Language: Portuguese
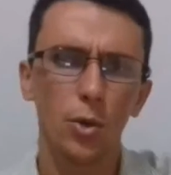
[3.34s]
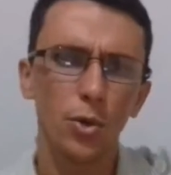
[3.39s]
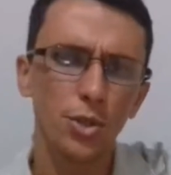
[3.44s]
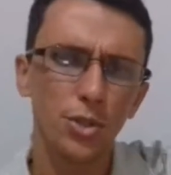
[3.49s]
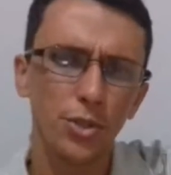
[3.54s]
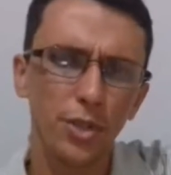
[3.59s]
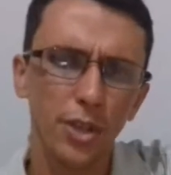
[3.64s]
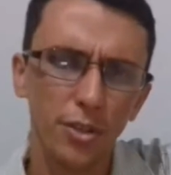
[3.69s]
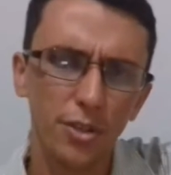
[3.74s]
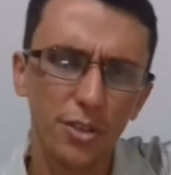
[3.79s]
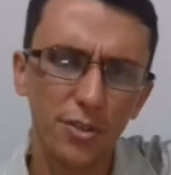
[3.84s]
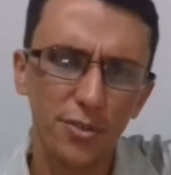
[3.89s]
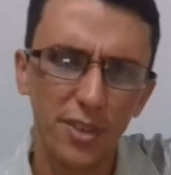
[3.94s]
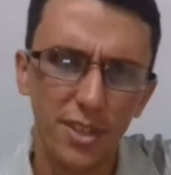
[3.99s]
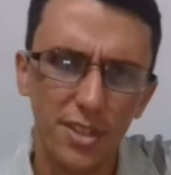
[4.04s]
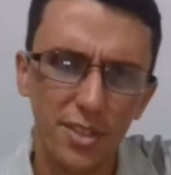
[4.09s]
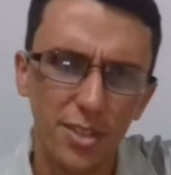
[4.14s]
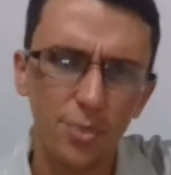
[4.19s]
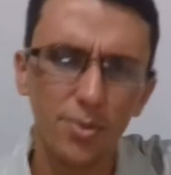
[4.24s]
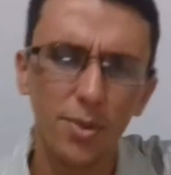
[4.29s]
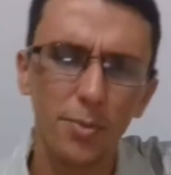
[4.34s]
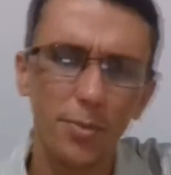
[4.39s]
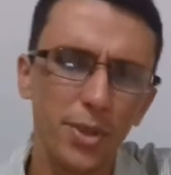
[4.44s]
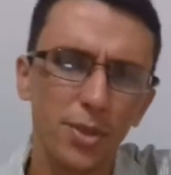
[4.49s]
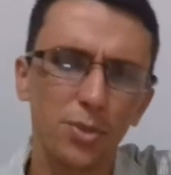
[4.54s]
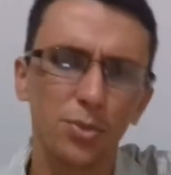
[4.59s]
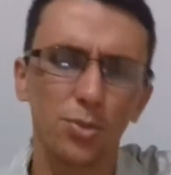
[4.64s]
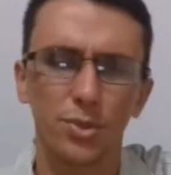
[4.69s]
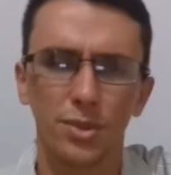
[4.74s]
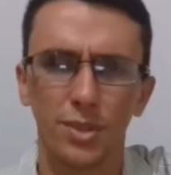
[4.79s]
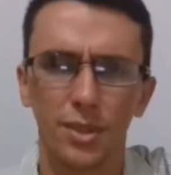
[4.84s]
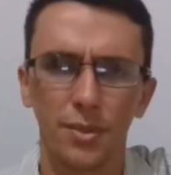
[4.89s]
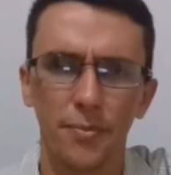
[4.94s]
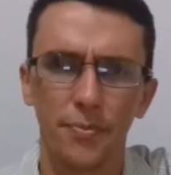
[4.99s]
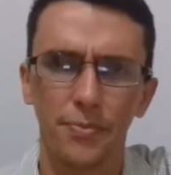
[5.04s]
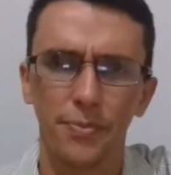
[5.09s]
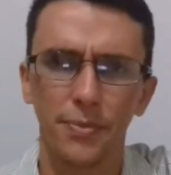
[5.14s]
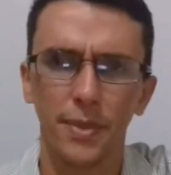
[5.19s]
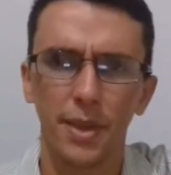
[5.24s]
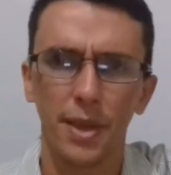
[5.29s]
Hoje eu quero te fazer uma pergunta.
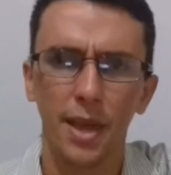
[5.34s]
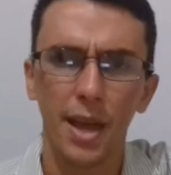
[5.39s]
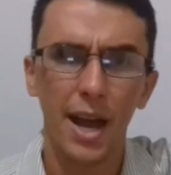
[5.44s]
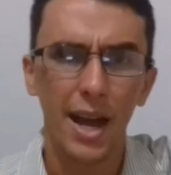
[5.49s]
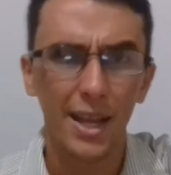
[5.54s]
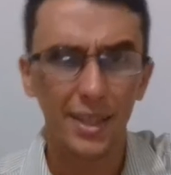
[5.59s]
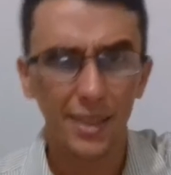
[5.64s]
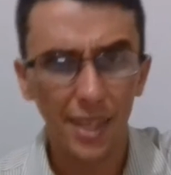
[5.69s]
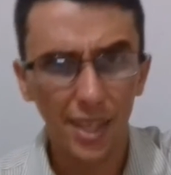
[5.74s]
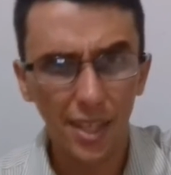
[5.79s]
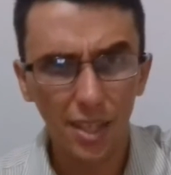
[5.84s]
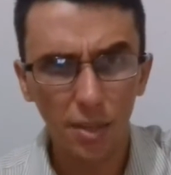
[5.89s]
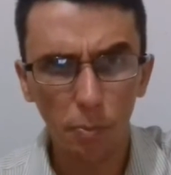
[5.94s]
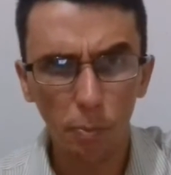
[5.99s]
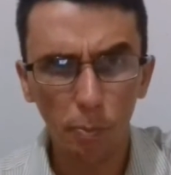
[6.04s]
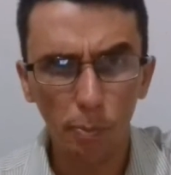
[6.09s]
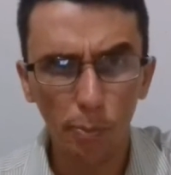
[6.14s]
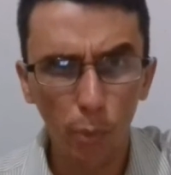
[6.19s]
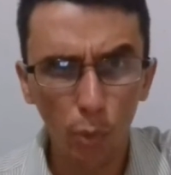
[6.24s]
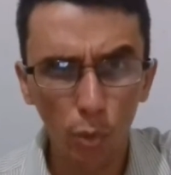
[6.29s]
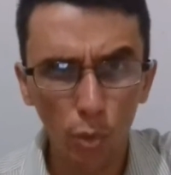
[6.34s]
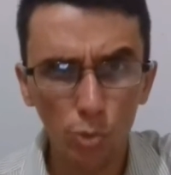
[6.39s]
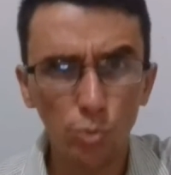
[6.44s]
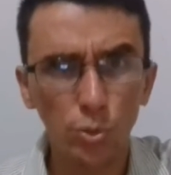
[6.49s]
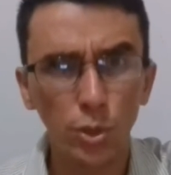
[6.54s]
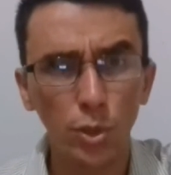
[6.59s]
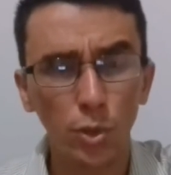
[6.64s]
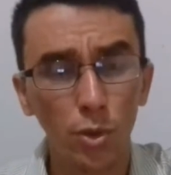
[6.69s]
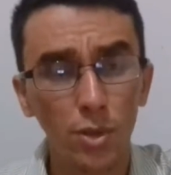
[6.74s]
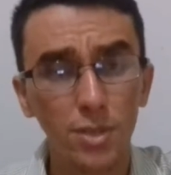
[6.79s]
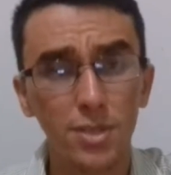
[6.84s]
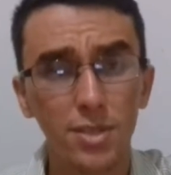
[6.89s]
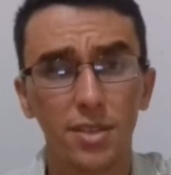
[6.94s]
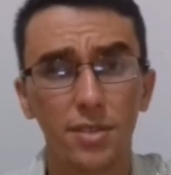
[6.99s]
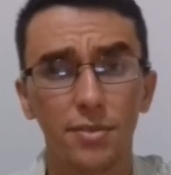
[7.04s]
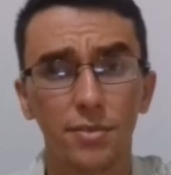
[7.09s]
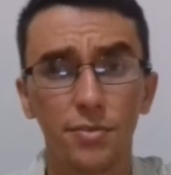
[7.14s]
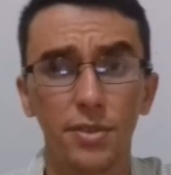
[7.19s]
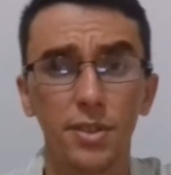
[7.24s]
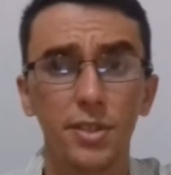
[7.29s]
Até que ponto em
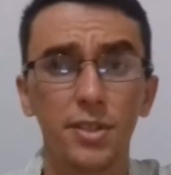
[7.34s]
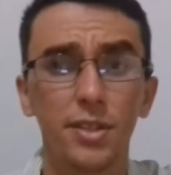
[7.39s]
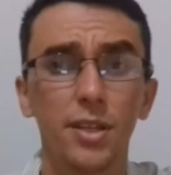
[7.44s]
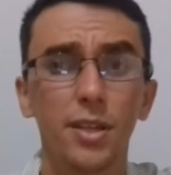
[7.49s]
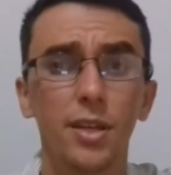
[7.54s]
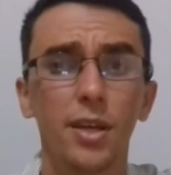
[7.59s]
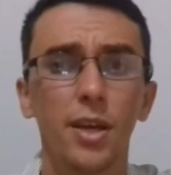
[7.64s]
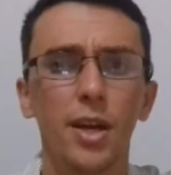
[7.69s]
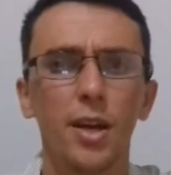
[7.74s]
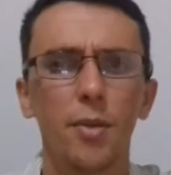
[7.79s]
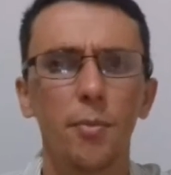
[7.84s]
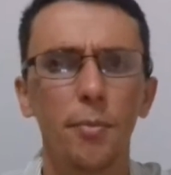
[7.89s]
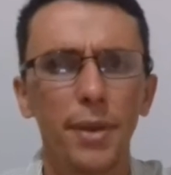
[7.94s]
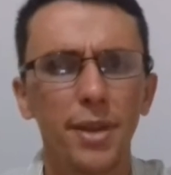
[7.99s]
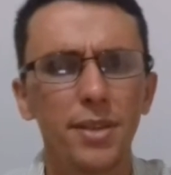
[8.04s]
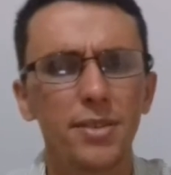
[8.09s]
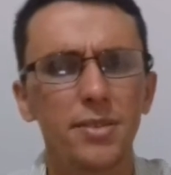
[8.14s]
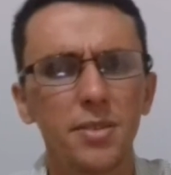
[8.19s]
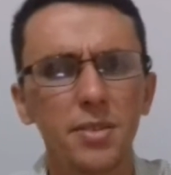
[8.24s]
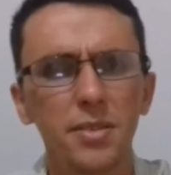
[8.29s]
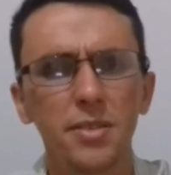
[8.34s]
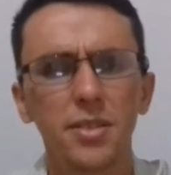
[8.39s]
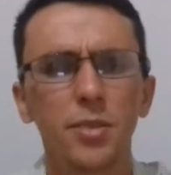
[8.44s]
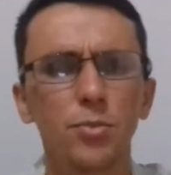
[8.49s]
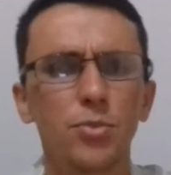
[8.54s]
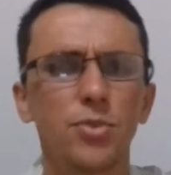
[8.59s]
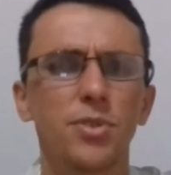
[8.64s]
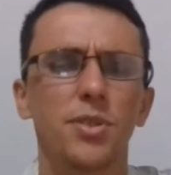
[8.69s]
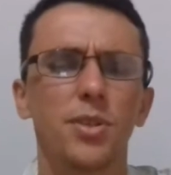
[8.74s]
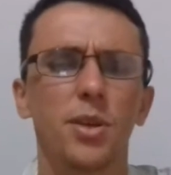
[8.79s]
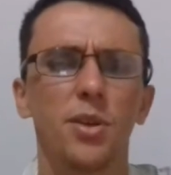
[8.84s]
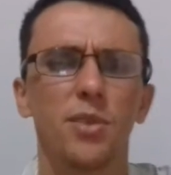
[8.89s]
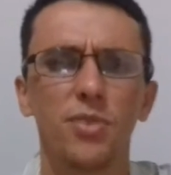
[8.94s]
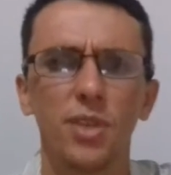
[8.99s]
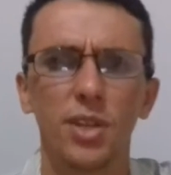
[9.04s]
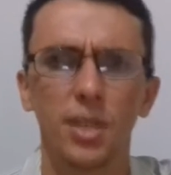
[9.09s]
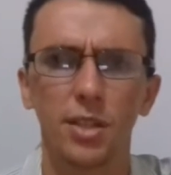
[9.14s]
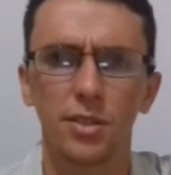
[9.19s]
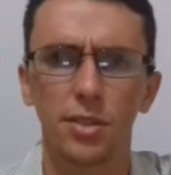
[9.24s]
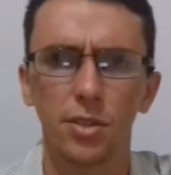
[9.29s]
nossa vida precisamos
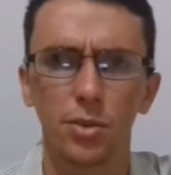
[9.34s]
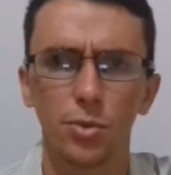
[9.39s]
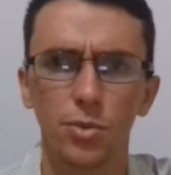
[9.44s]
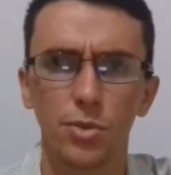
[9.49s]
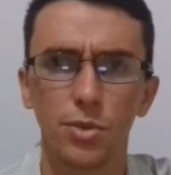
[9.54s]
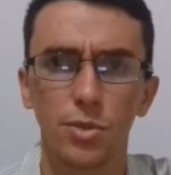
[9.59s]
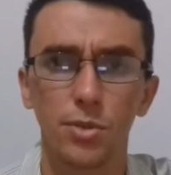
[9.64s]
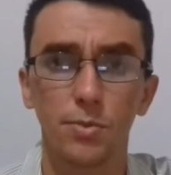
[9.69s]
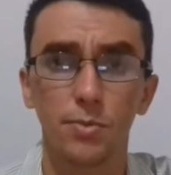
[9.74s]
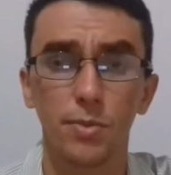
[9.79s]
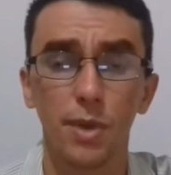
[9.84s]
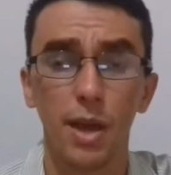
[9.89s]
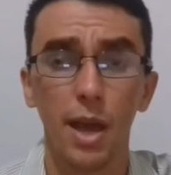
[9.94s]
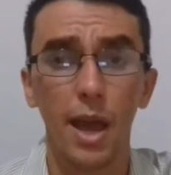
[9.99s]
servir a Deus?